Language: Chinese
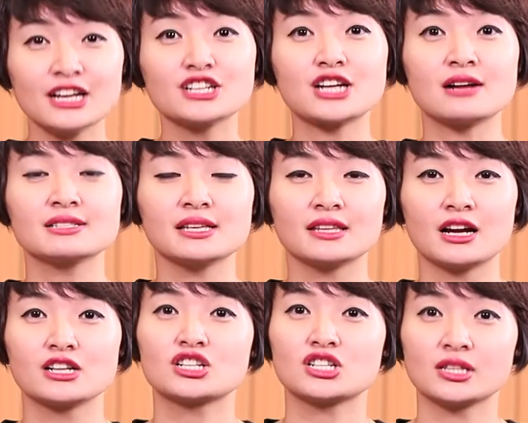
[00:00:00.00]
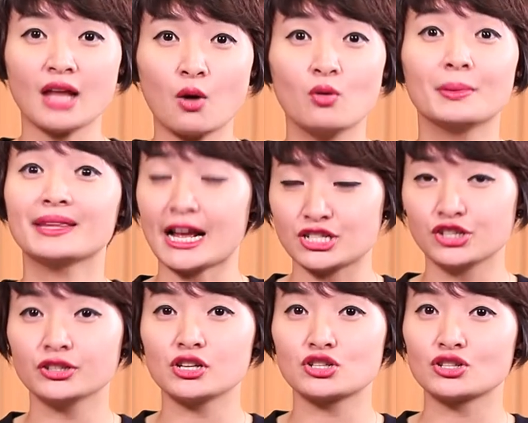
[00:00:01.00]
一个场景呢，是当我们打
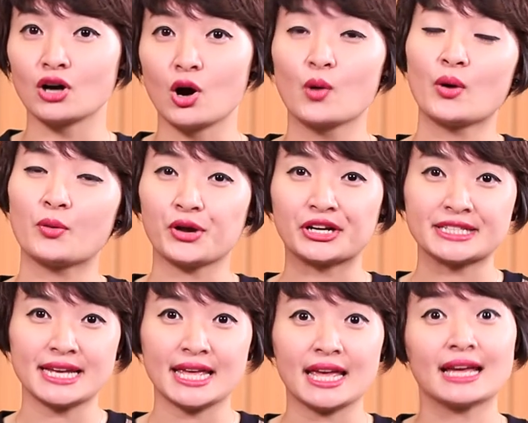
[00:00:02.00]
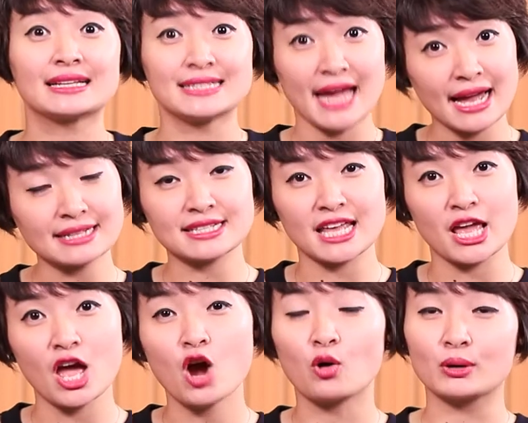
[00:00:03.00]
车的时候，When we are taking a
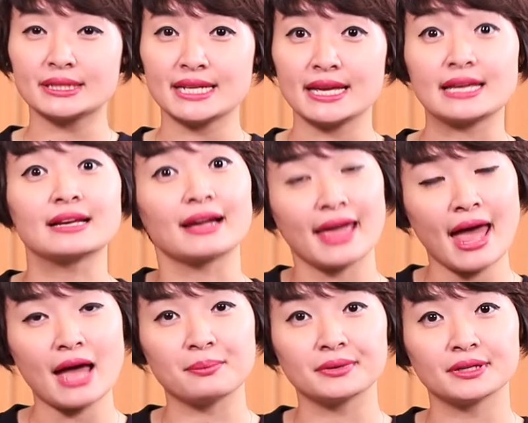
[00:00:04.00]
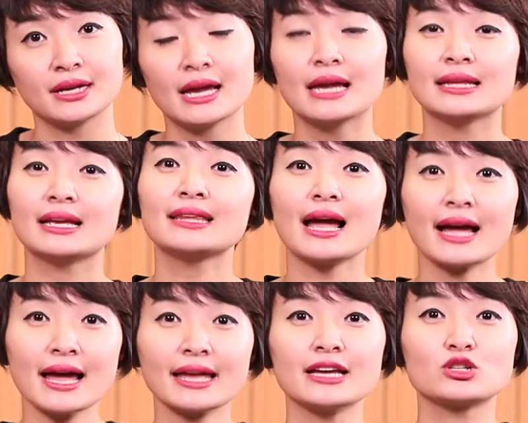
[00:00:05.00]
taxi or taking a cab，那大
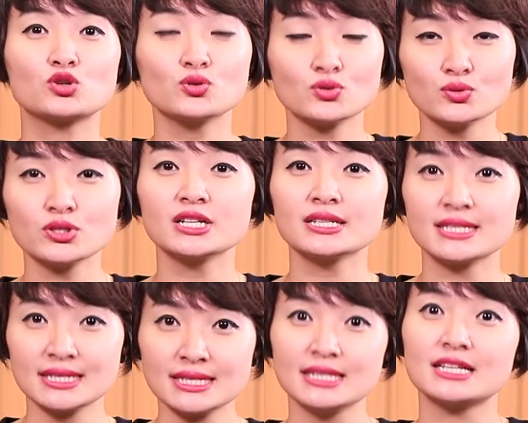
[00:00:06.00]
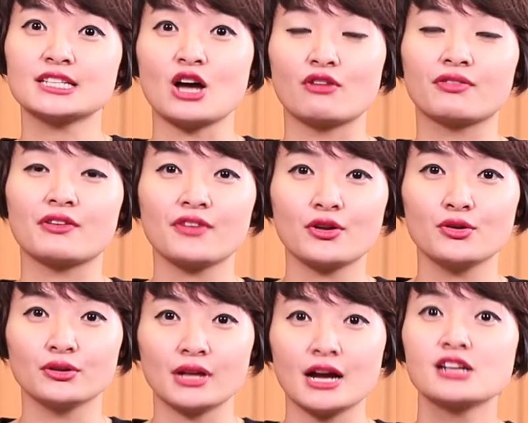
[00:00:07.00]
概给出租车司机的小费费
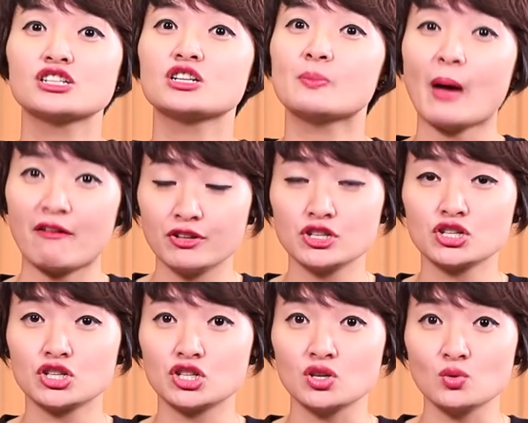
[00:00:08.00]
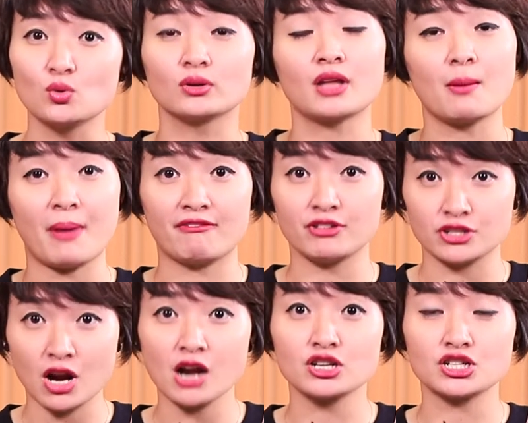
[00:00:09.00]
率呢，是百分之十五到百分
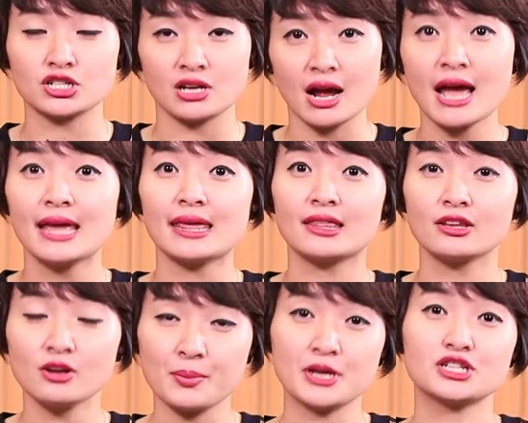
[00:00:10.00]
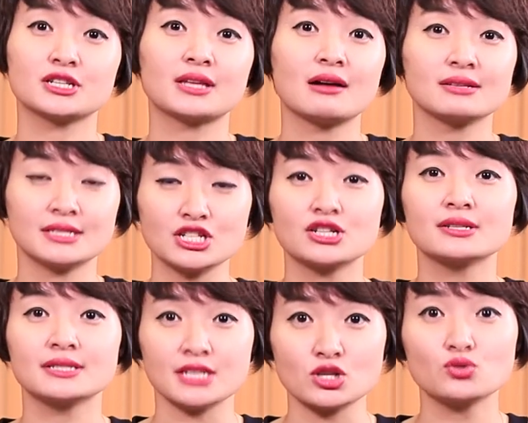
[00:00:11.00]
之二十。特别是当行
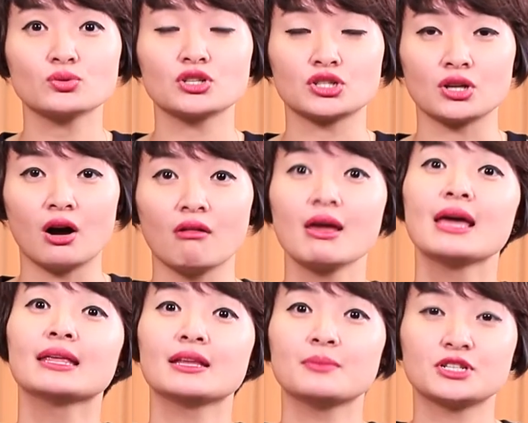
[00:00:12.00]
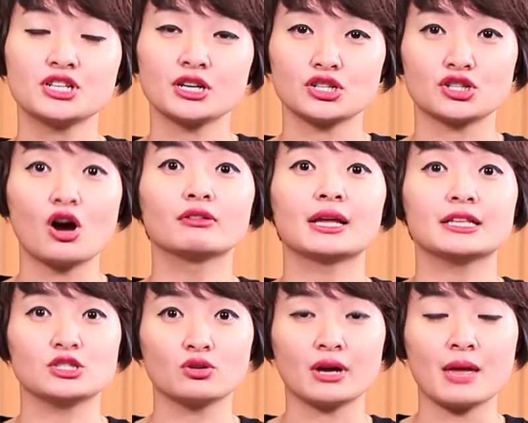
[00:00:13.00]
程结束的时候，那么这个时候呢，
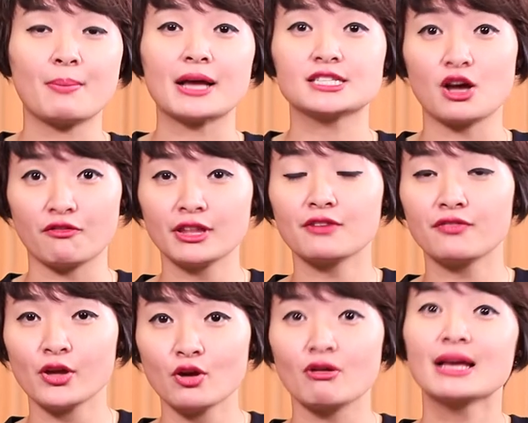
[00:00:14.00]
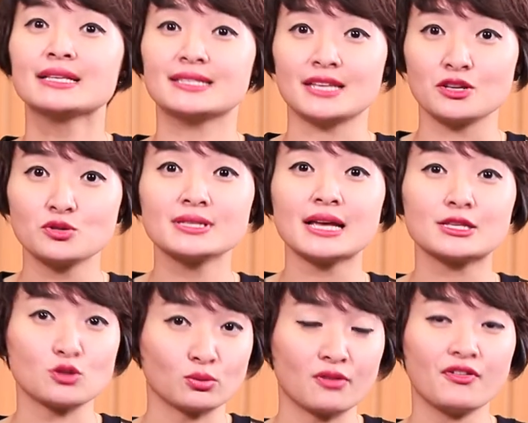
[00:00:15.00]
你就可以把小费的费用结算在
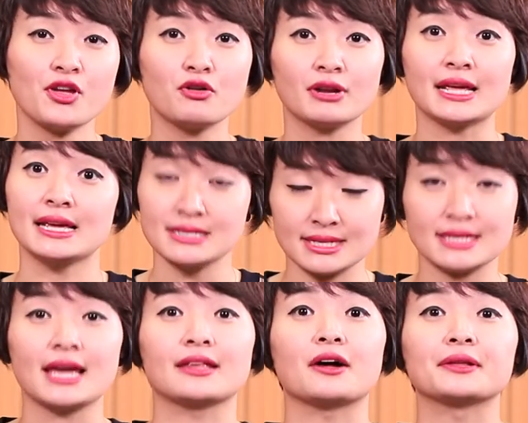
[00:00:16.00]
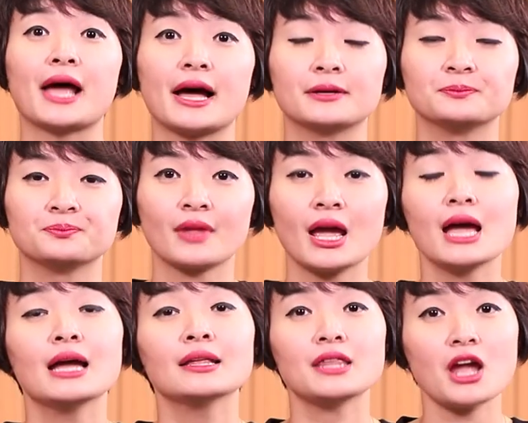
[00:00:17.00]
总的费用里一起给到他。
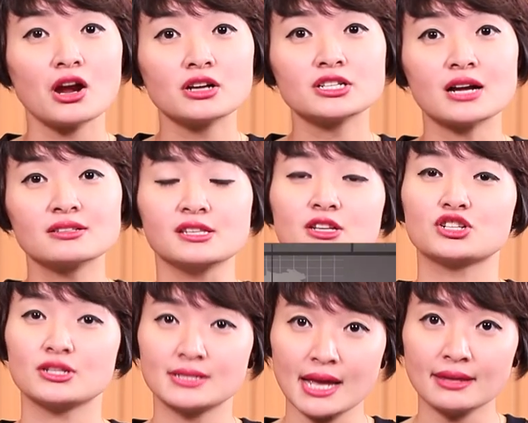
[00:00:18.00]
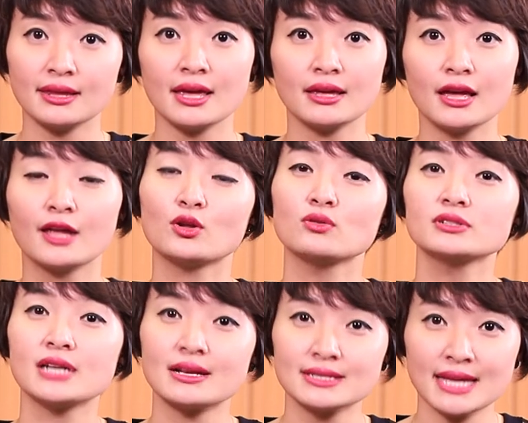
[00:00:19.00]
第二个场景呢是餐厅，通
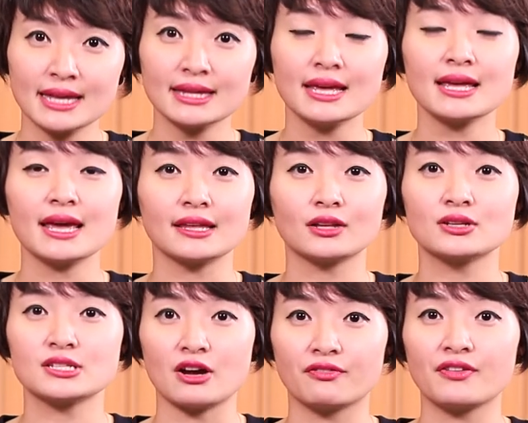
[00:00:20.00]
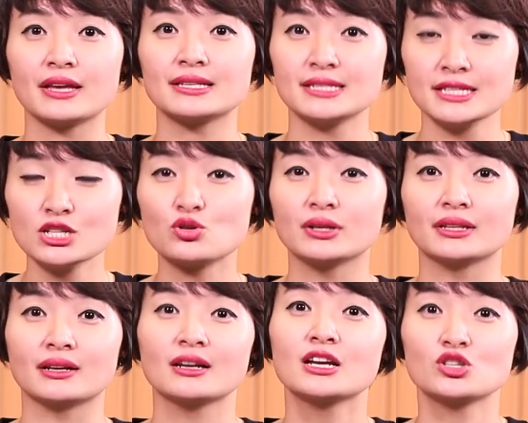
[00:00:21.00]
常餐厅给到的小费基准
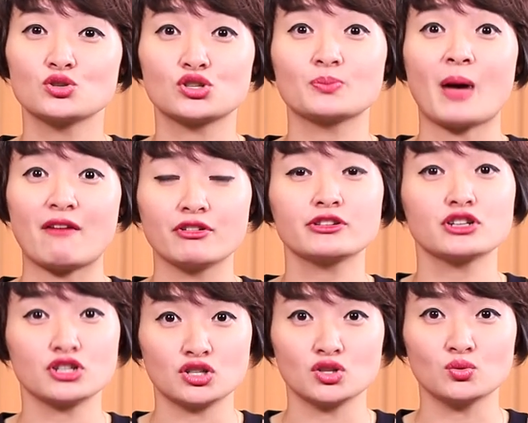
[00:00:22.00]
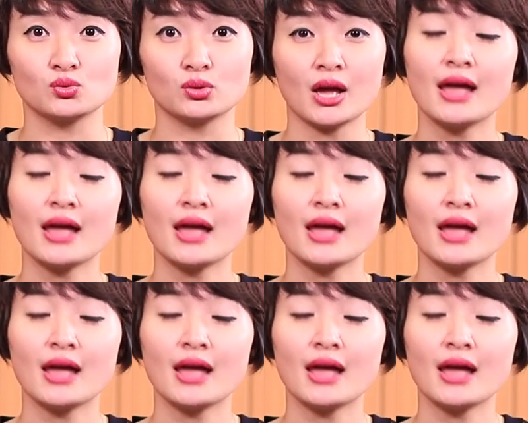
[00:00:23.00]
的就是百分之十五。